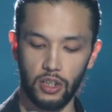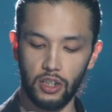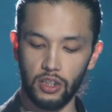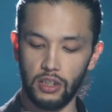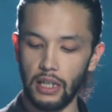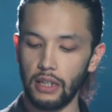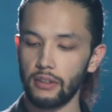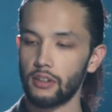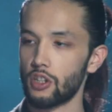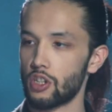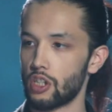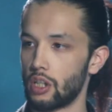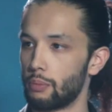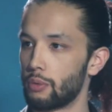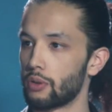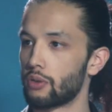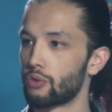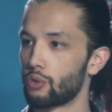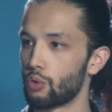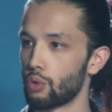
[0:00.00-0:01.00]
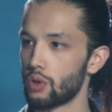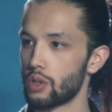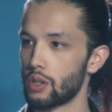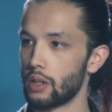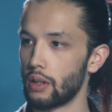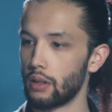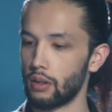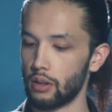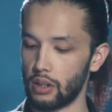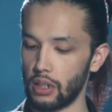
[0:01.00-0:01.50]
Еда должна быть
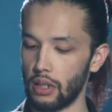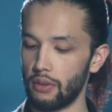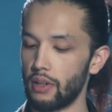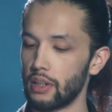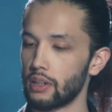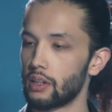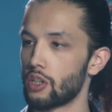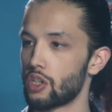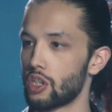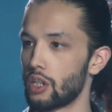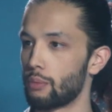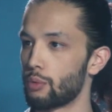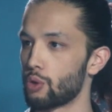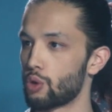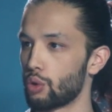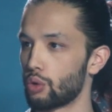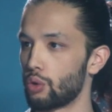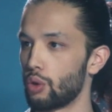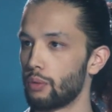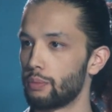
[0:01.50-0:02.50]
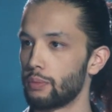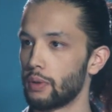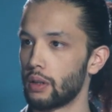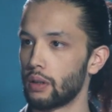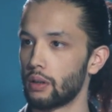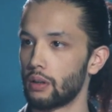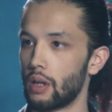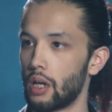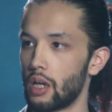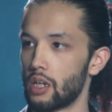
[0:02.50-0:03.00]
вкусная, кровать должна быть
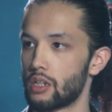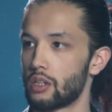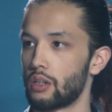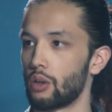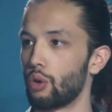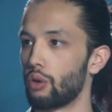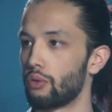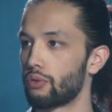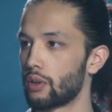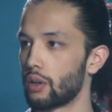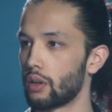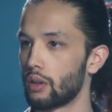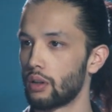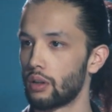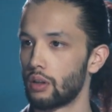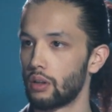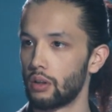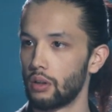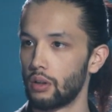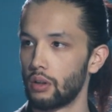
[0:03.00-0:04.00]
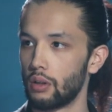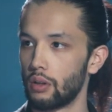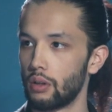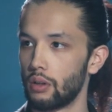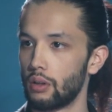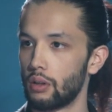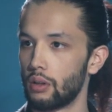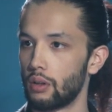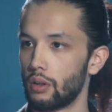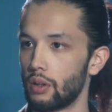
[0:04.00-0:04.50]
удобная, а остановка?
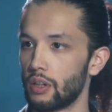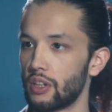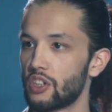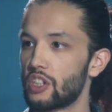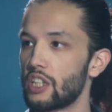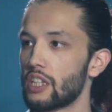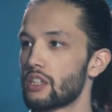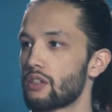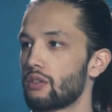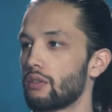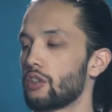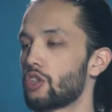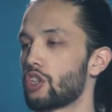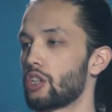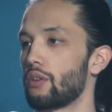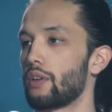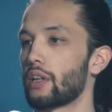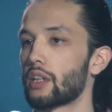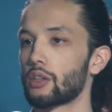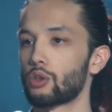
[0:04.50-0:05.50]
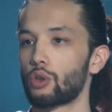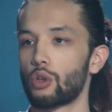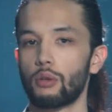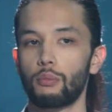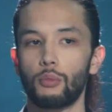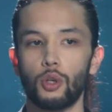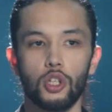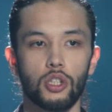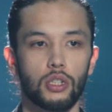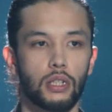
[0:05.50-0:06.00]
Единственный человек,
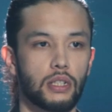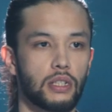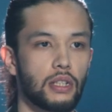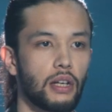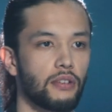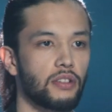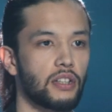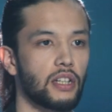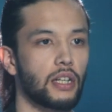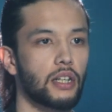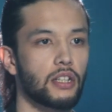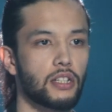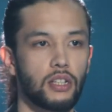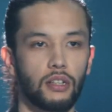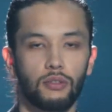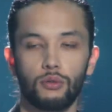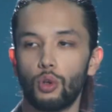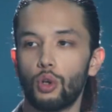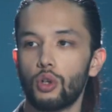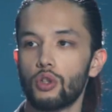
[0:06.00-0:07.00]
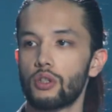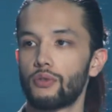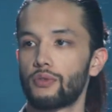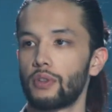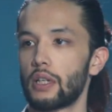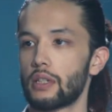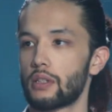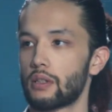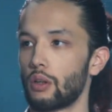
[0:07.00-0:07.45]
который может оставить негативный отзыв на